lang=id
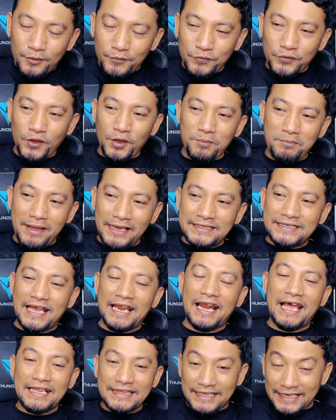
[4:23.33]
untuk
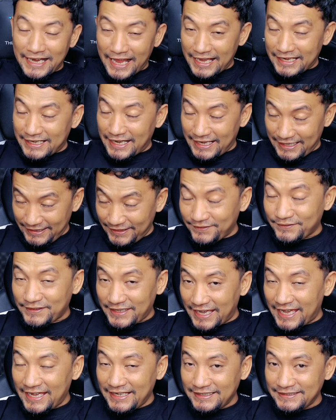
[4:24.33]
masalah tenaga itu
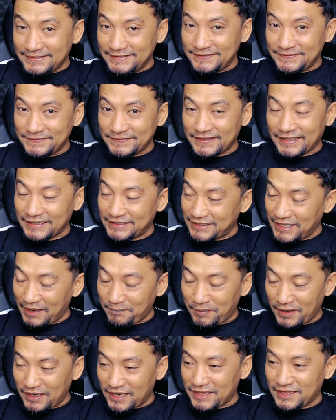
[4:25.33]
ya,
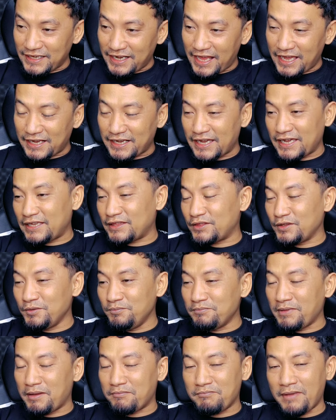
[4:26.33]
kesiapan dan tenaga itu
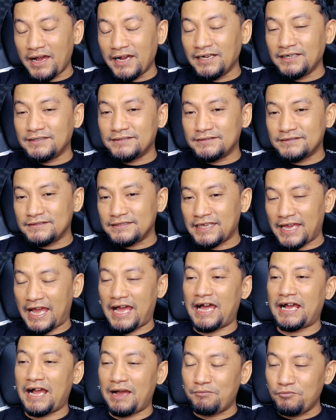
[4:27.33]
memang
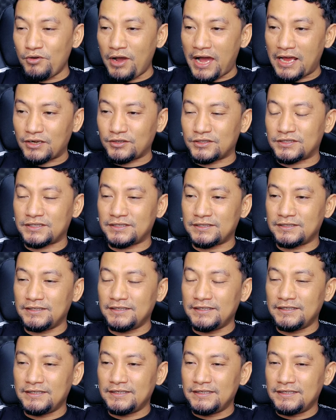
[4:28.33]
ya kamu harus
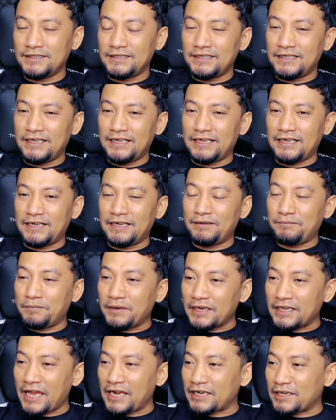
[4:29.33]
uh,
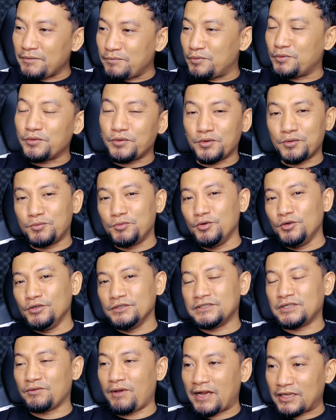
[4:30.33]
berikan ke
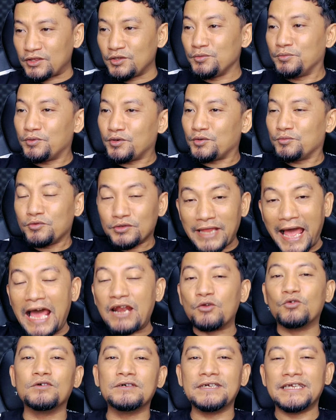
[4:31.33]
burungmu sewaktu burungmu
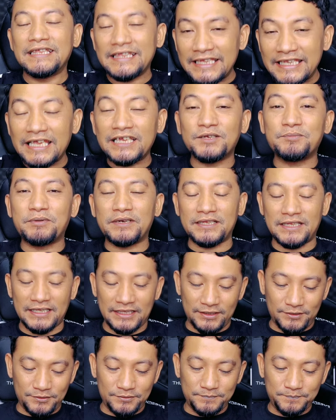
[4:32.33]
tarung. Intinya
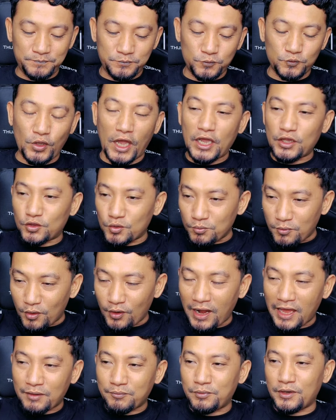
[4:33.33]
seperti itu. Entah itu
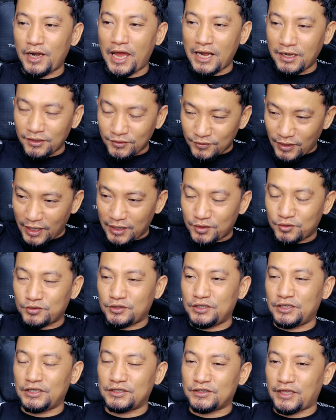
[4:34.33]
mau lagberan, entah itu
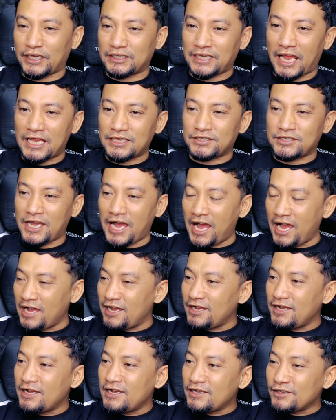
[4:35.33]
di tes aja,
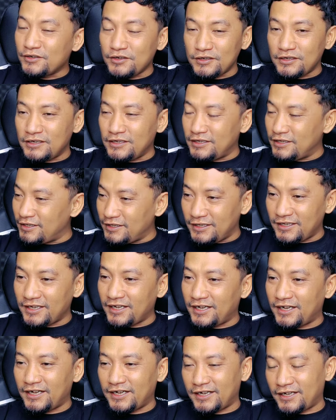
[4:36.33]
di
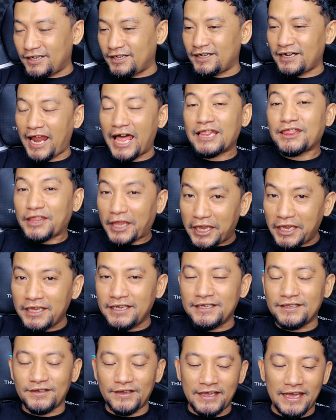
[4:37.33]
uh,
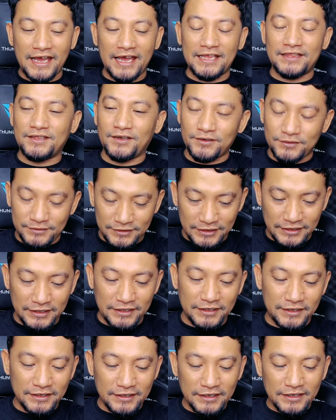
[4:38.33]
gitu ya atau
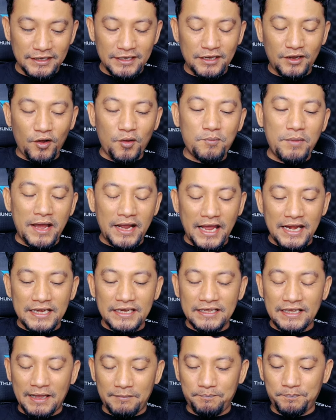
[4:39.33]
di
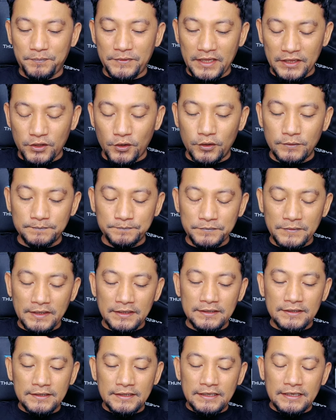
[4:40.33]
dilombakan cup. Itu.
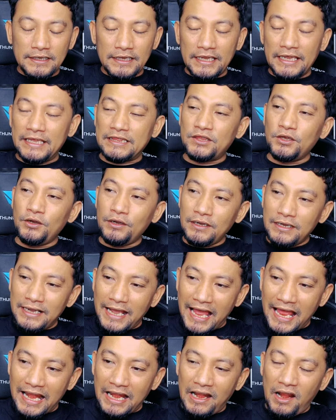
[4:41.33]
Itu
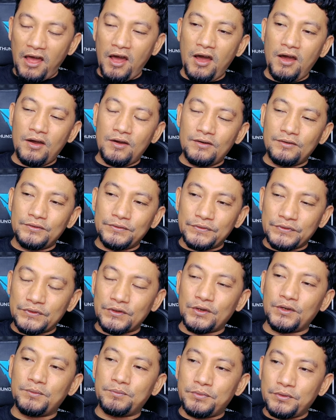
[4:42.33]
kalau
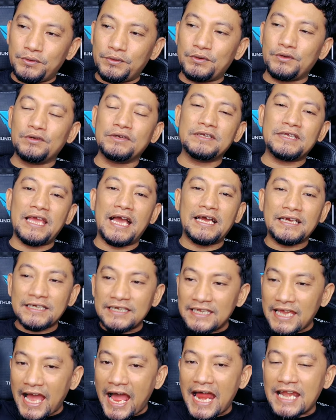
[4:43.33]
untuk burung
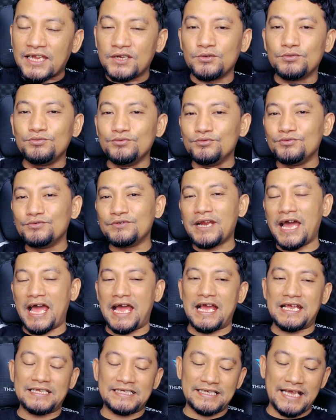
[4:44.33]
yang diadu.
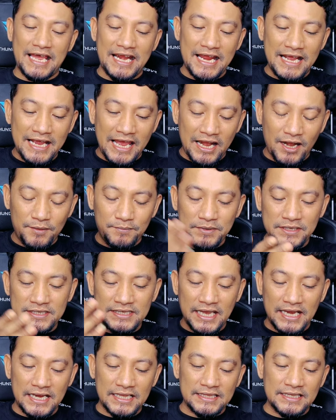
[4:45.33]
Nah, sekarang kalau
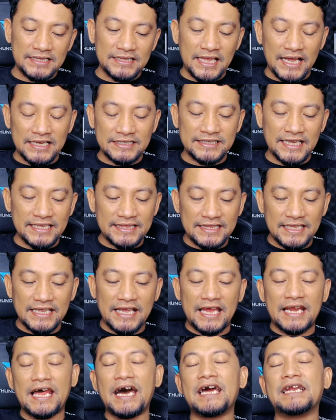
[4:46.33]
bicara tentang
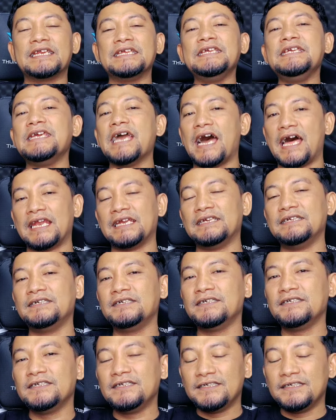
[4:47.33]
settingan harian,